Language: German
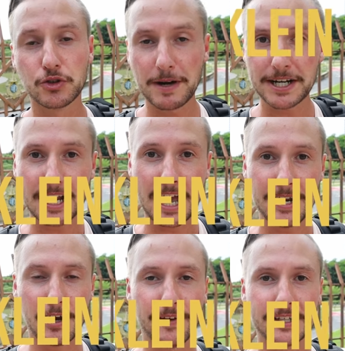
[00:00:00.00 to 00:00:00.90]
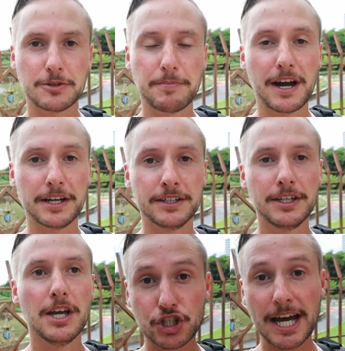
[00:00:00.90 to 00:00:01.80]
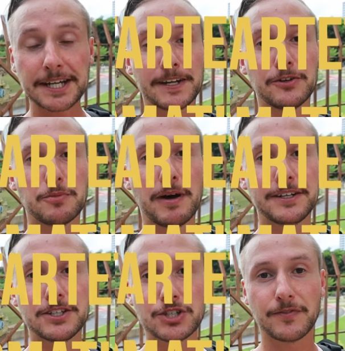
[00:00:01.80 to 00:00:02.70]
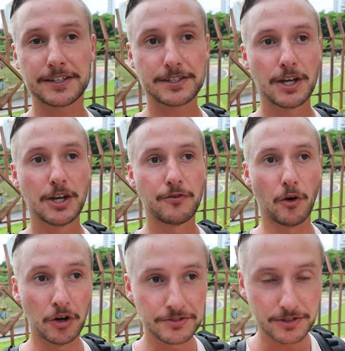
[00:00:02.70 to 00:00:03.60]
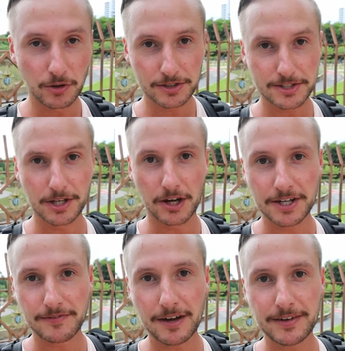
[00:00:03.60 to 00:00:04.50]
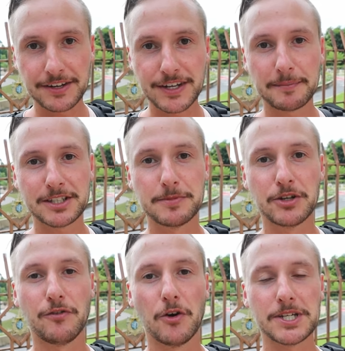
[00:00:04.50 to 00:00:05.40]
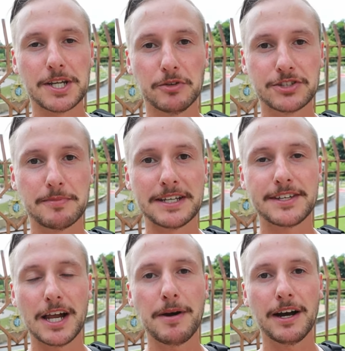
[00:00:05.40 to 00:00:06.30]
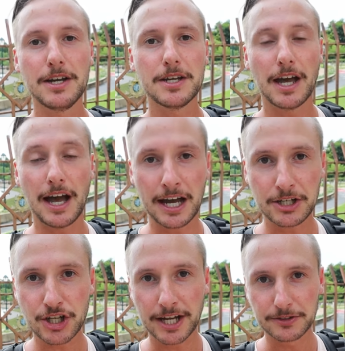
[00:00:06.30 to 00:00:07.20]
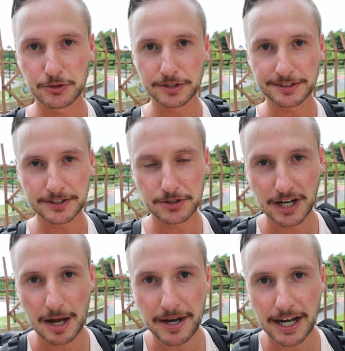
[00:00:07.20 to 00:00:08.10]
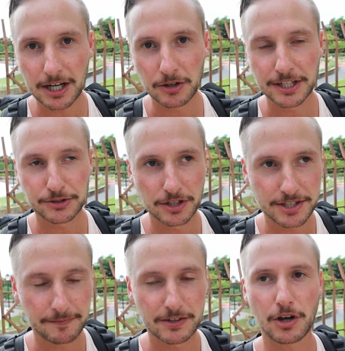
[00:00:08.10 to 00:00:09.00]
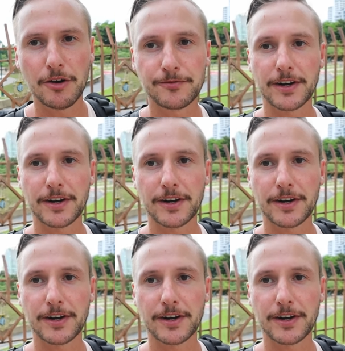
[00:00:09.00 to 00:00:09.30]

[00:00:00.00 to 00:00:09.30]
Super klein auch wegzupacken, startet automatisch, was für uns ein großes Learning war. Wir hatten damals Mikrofone, die musste man selber einschalten zusätzlich zur Kamera und natürlich haben wir es oft